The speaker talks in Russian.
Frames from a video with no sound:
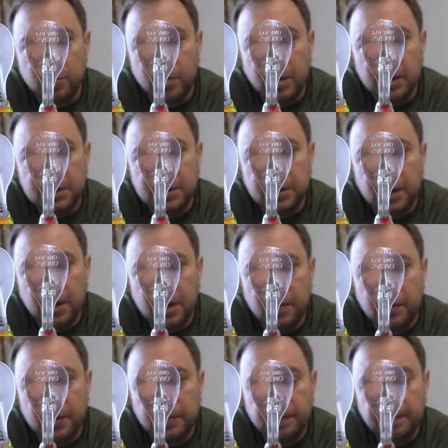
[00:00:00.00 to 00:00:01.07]
бы
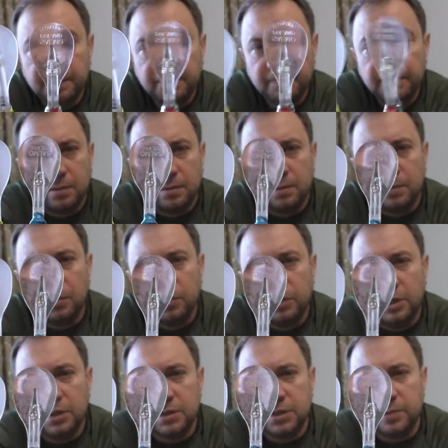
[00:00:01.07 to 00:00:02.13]
одинакова, но
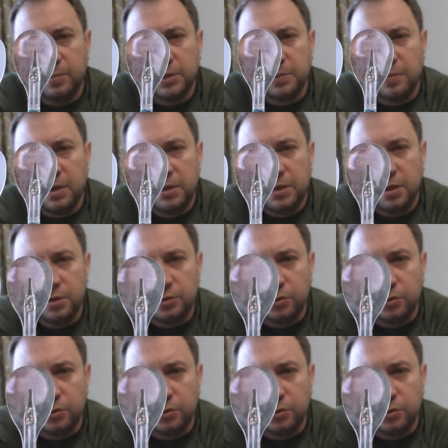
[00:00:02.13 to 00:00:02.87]
если посмотреть